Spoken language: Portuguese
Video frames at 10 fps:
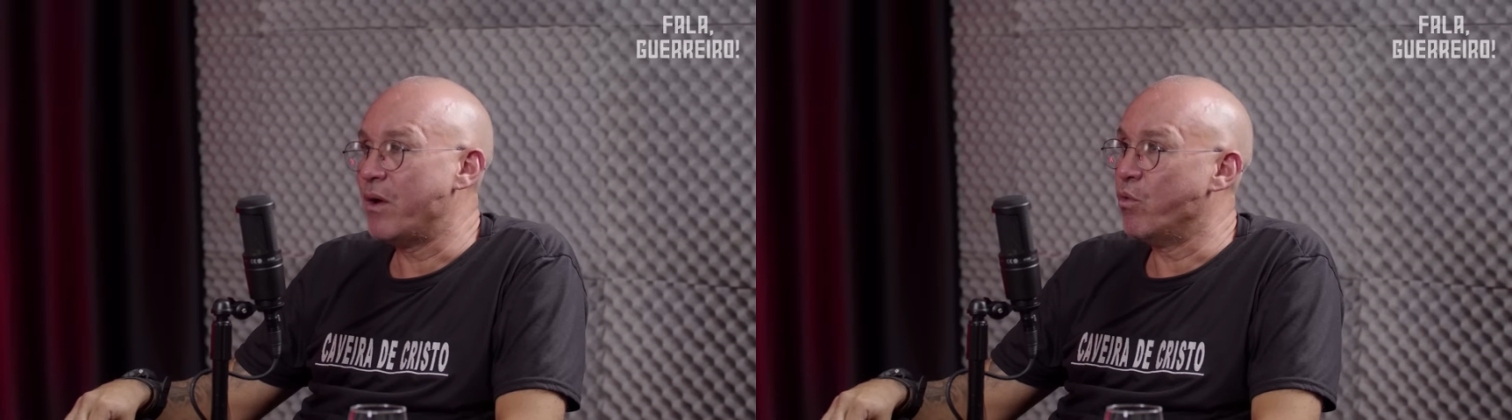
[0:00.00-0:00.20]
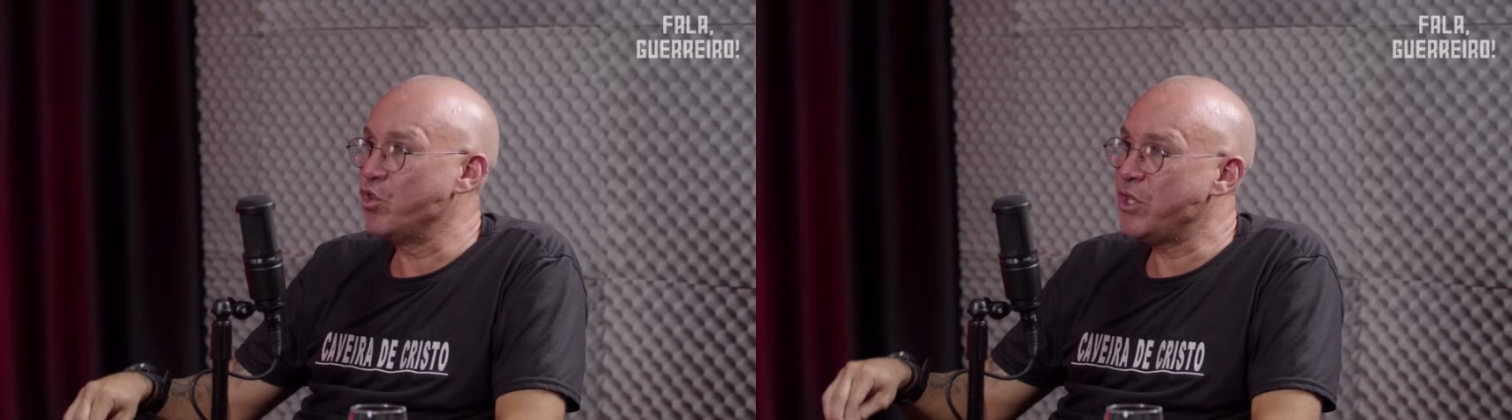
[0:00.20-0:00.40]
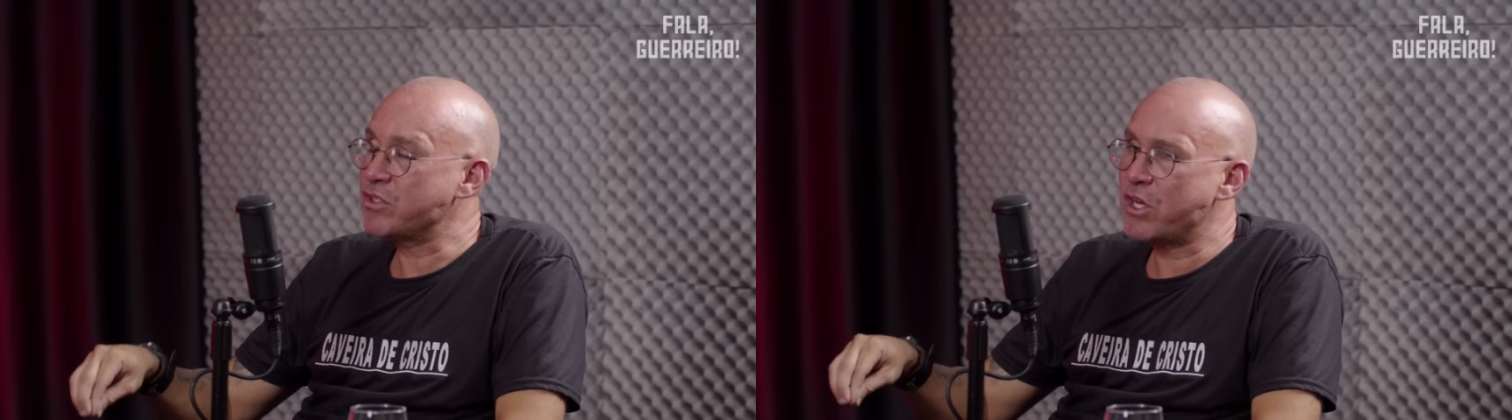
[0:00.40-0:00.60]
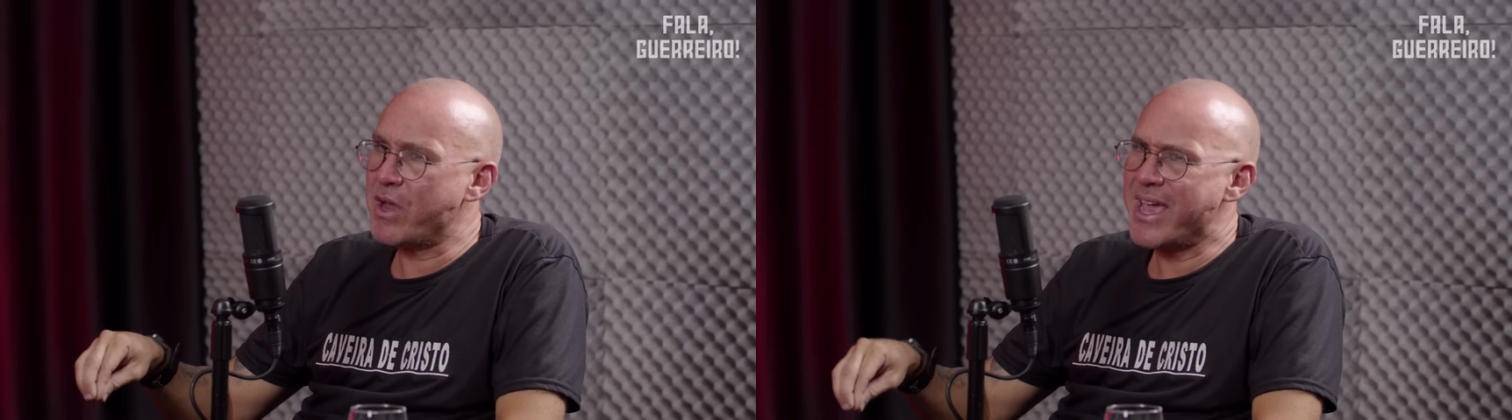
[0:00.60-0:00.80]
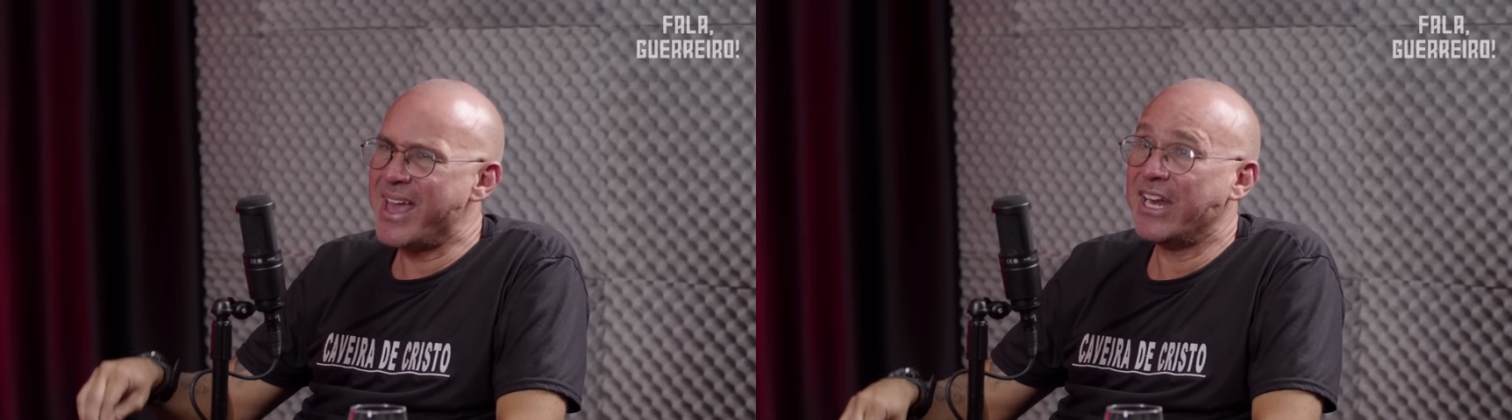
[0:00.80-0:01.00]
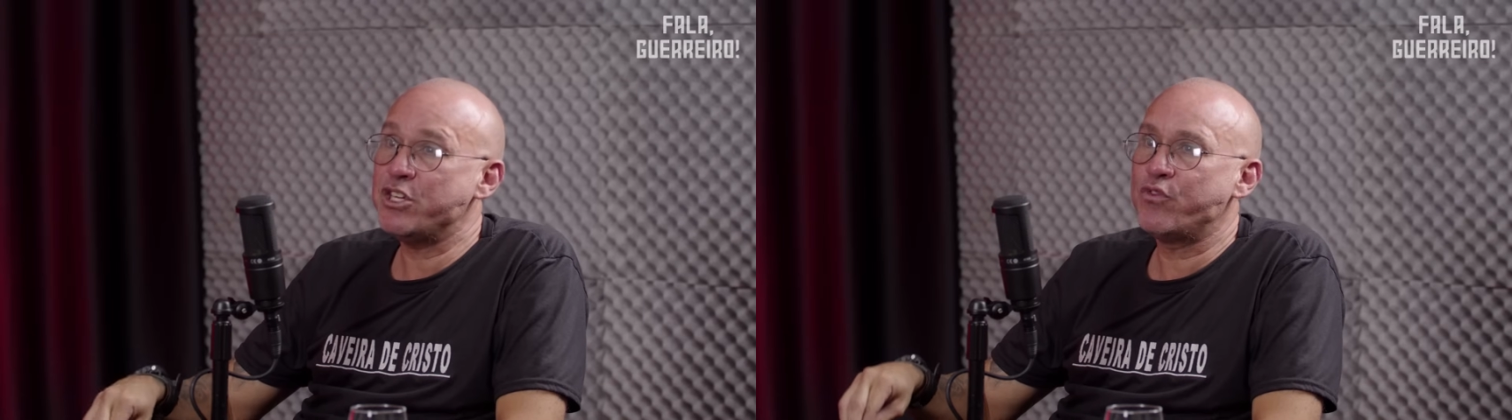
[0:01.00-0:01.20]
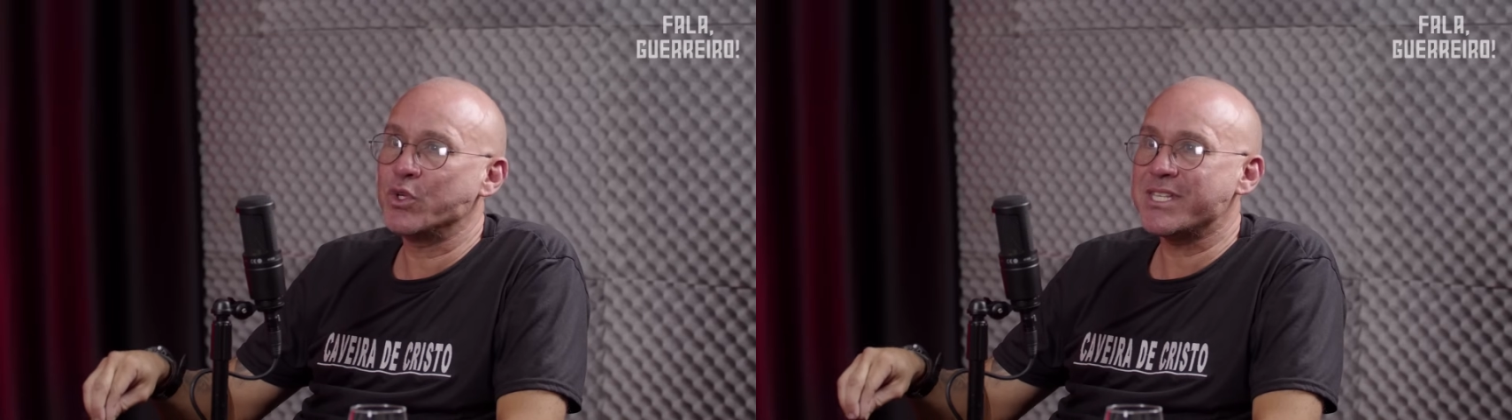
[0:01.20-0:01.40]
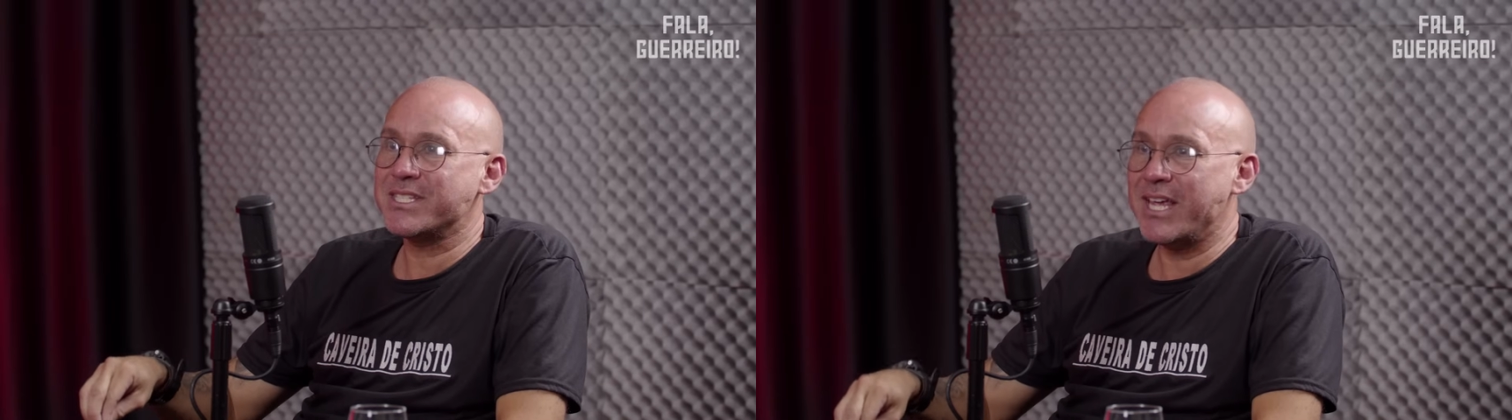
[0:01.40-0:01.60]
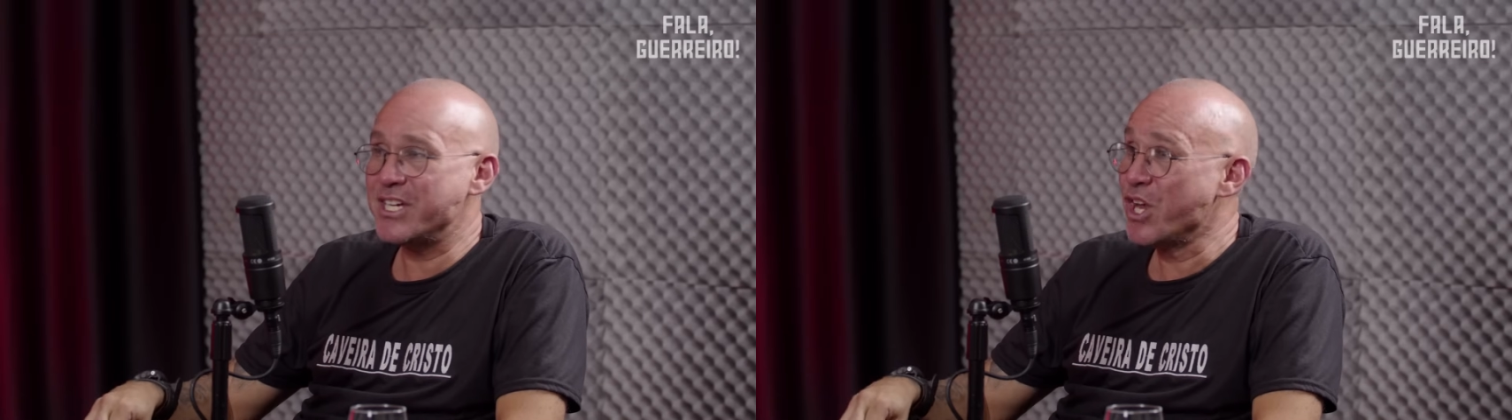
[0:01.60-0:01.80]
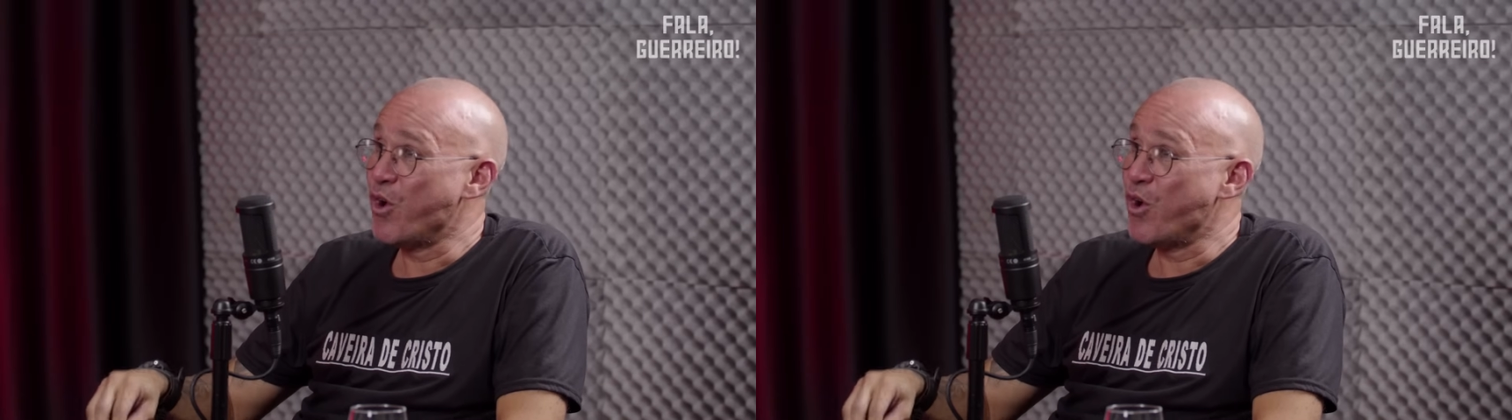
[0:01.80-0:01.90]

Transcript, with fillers: O dinheiro que vocês ganharam é de vocês.